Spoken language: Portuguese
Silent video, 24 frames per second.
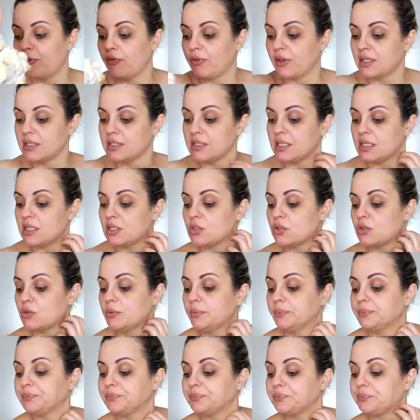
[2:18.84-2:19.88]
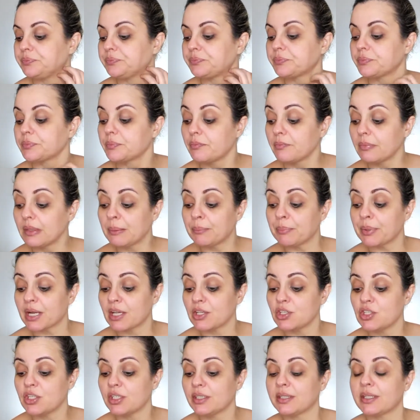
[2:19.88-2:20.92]
eu fiz isso pra
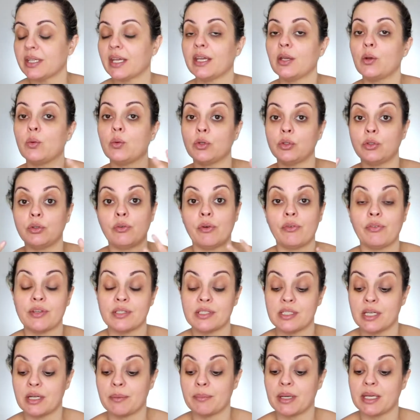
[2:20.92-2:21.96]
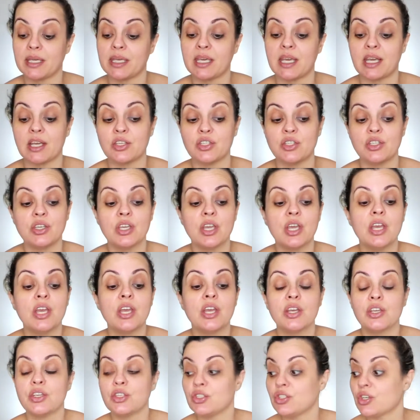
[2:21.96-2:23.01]
adiantar enquanto eu vou fazer na maquiagem,
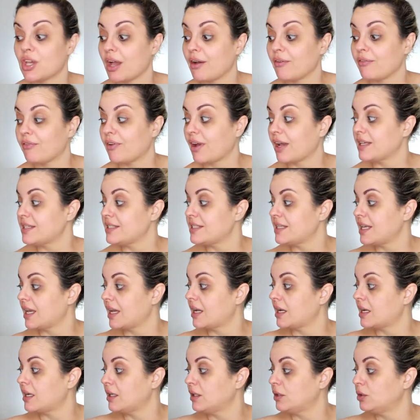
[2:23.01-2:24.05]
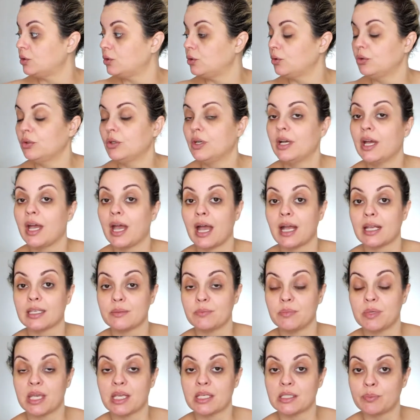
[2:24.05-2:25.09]
já vai secando
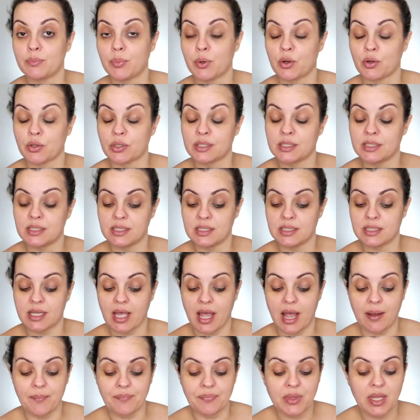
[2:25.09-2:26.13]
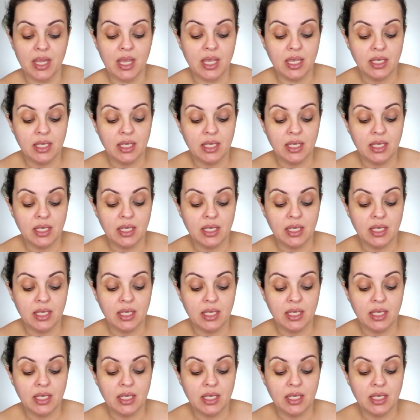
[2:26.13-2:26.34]
as minhas próteses, tá?